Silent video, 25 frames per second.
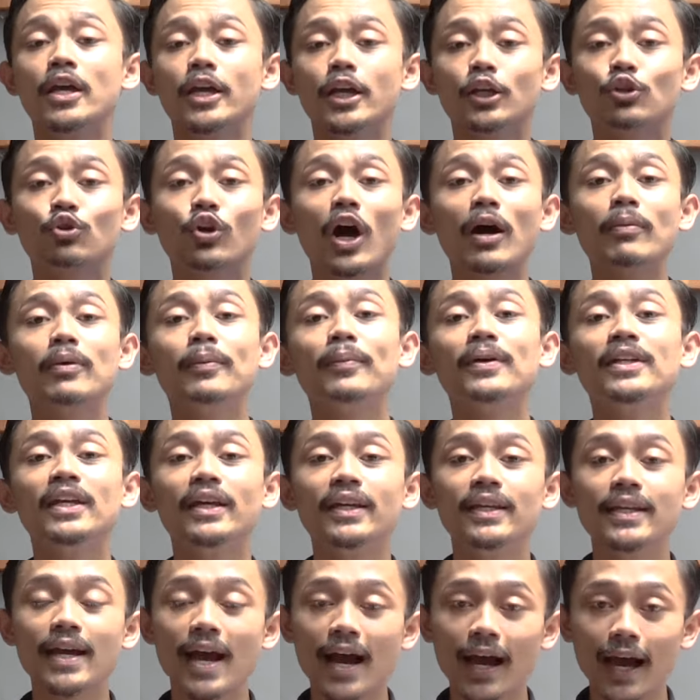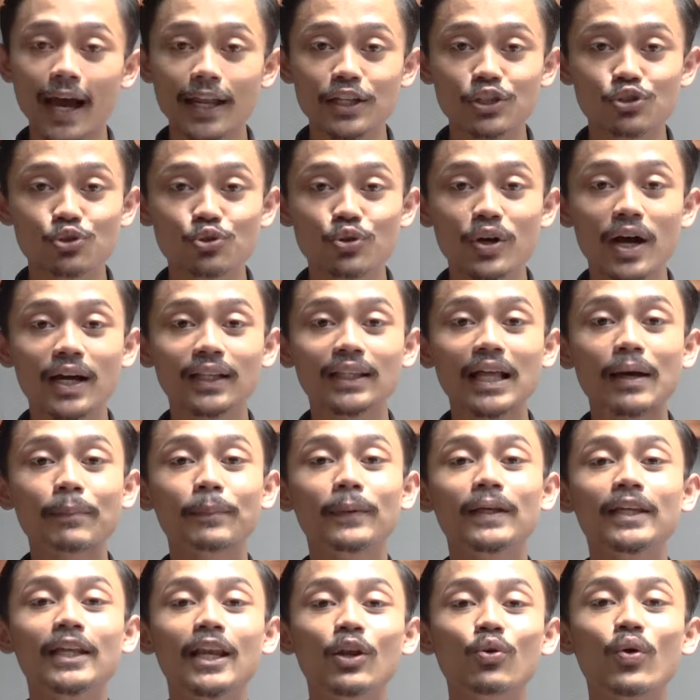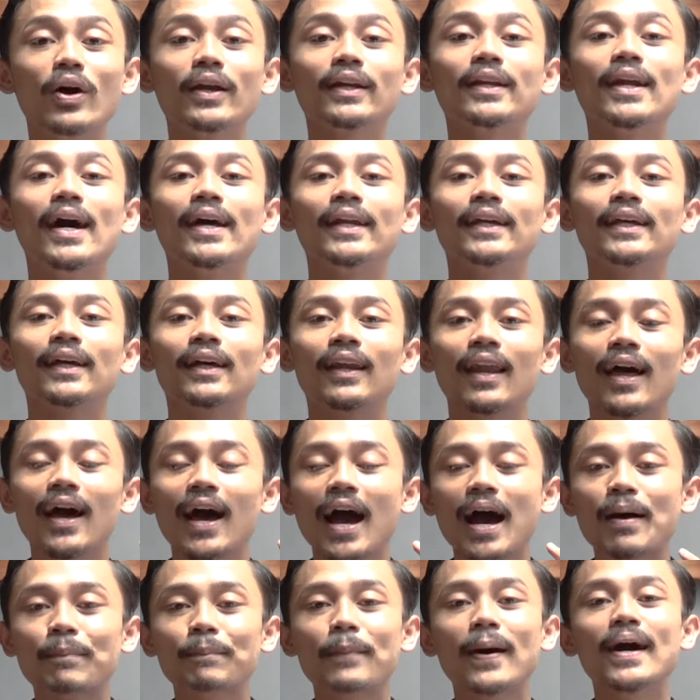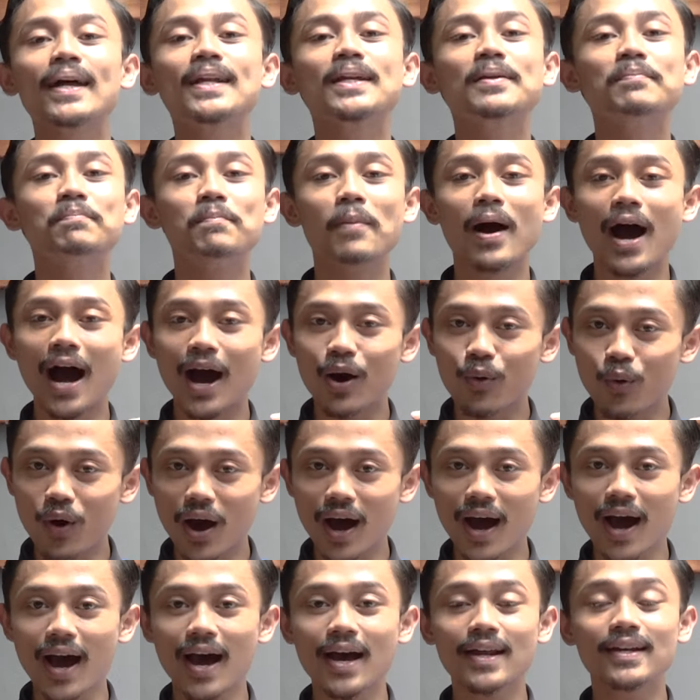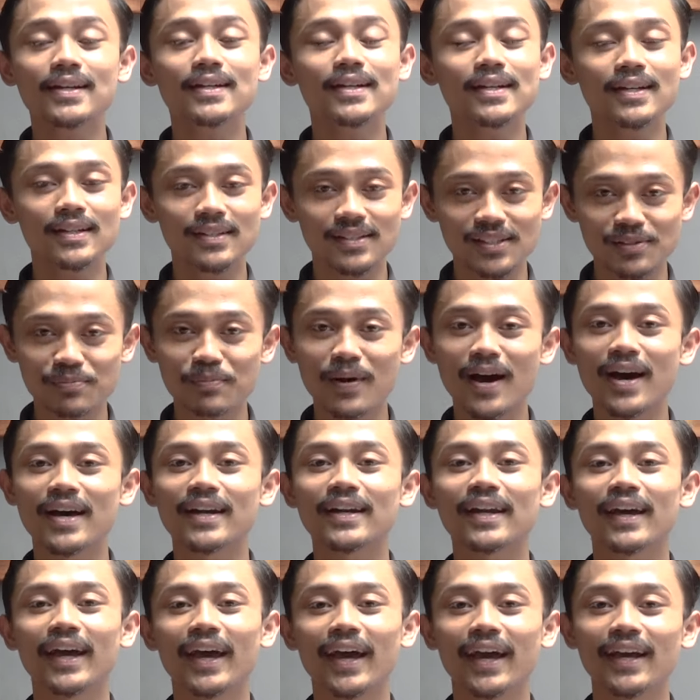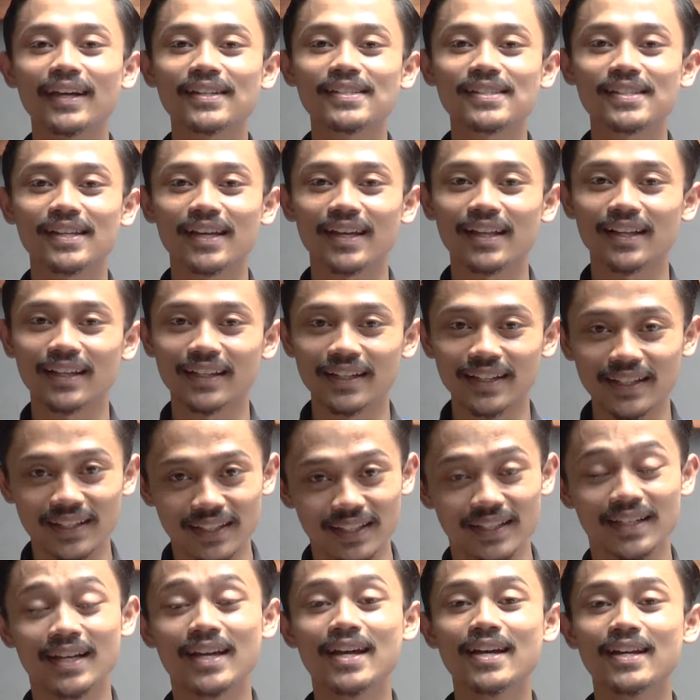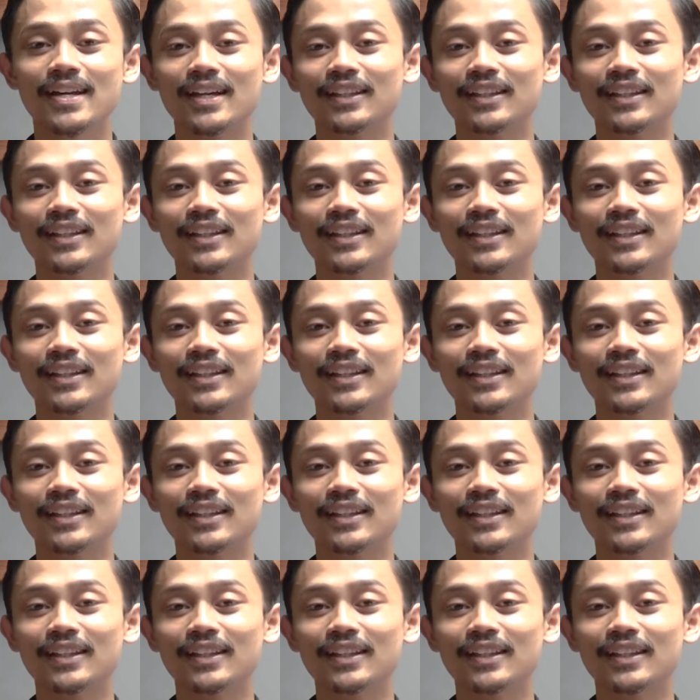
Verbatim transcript: itu kami menyediakan juga tapi di luar dari kelengkapan bawaan Smart XL ini.